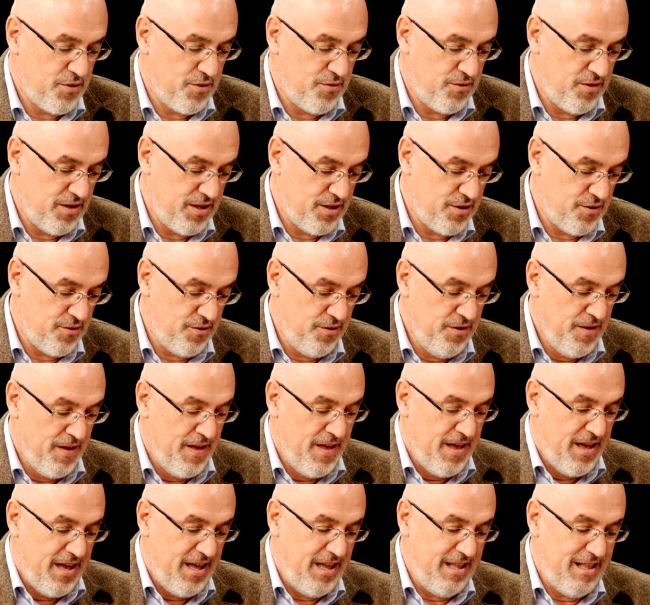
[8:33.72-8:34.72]
con eso.
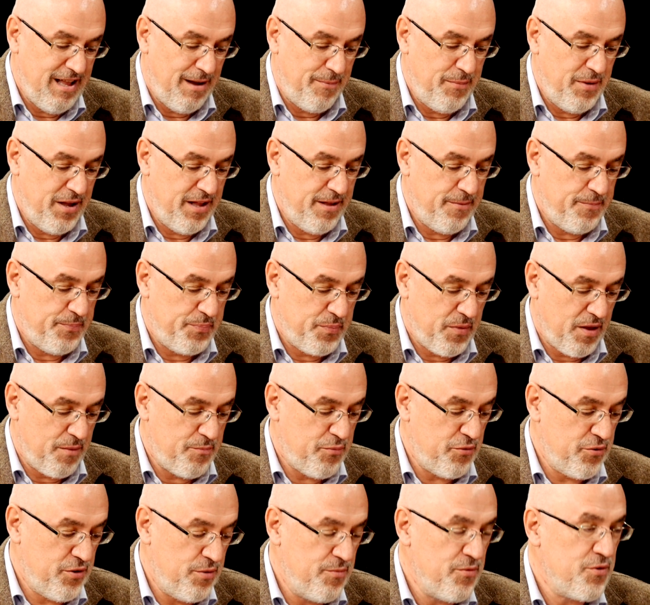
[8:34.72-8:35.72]
Y también
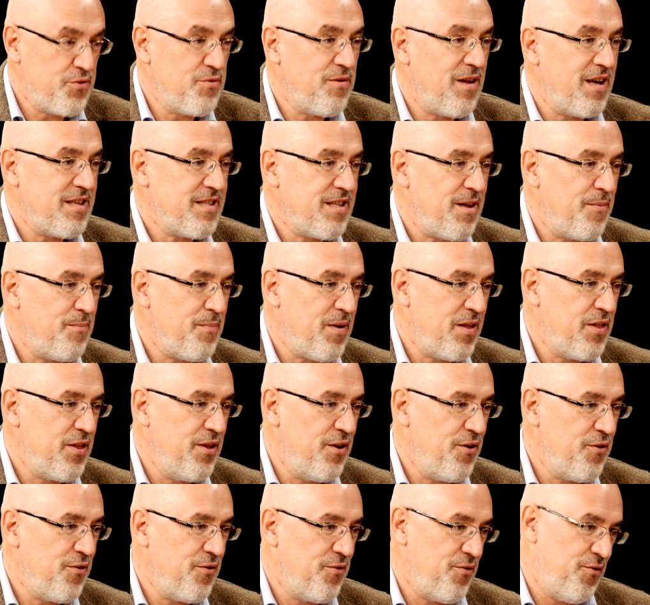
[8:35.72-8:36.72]
pusimos una
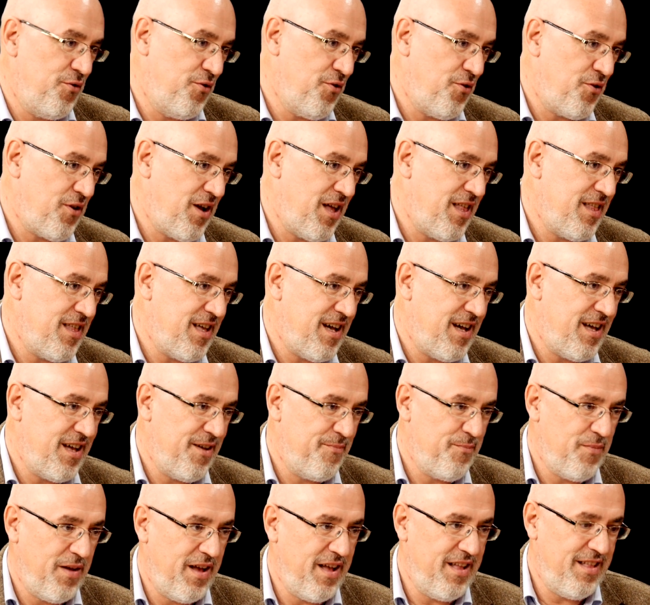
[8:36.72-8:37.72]
estampación dorada
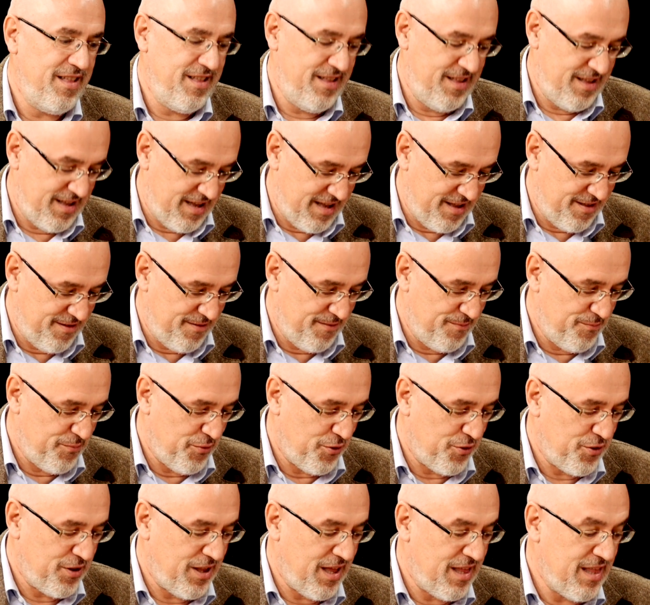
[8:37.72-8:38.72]
en, en,
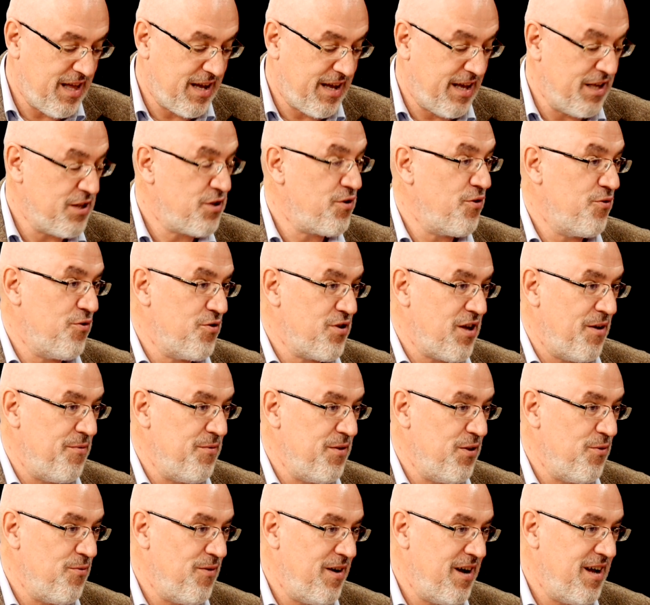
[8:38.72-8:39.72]
portada, que esto no es
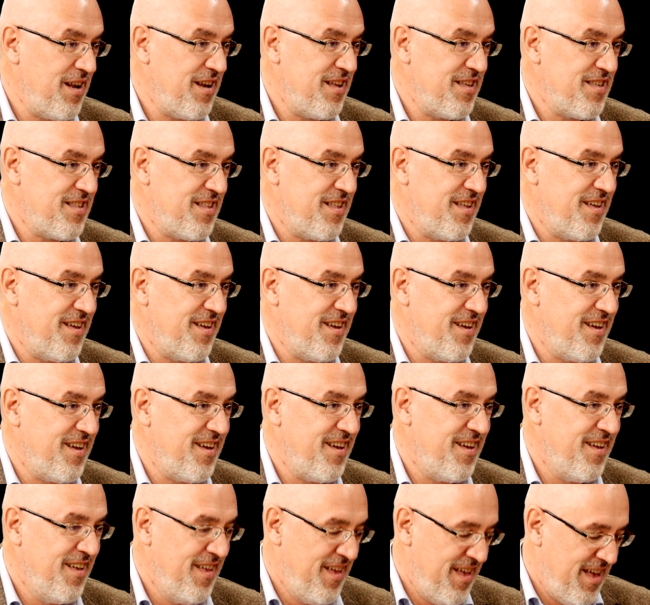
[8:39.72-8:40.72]
habitual,
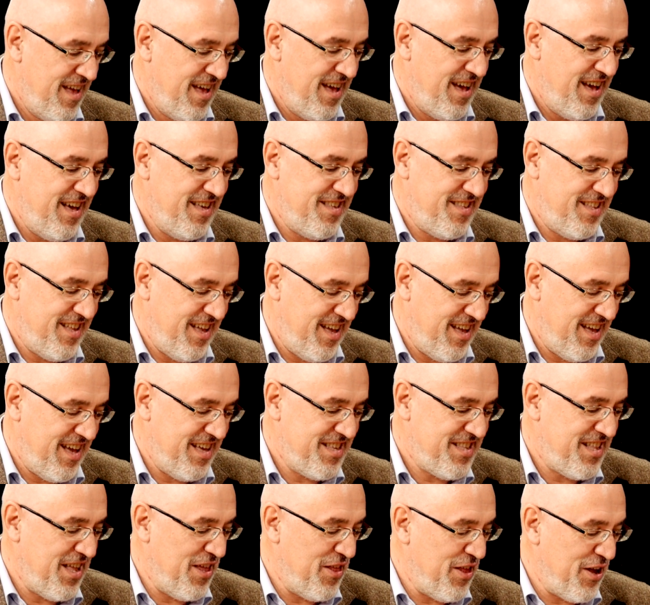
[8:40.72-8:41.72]
este, este,
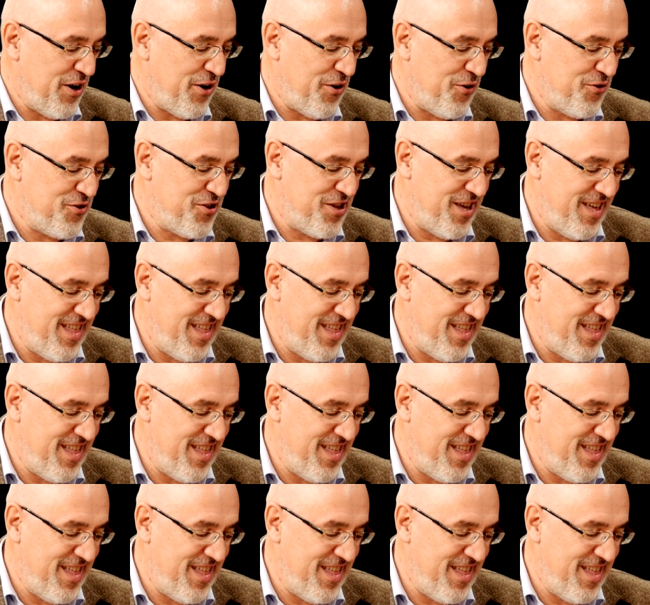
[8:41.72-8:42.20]
este derroche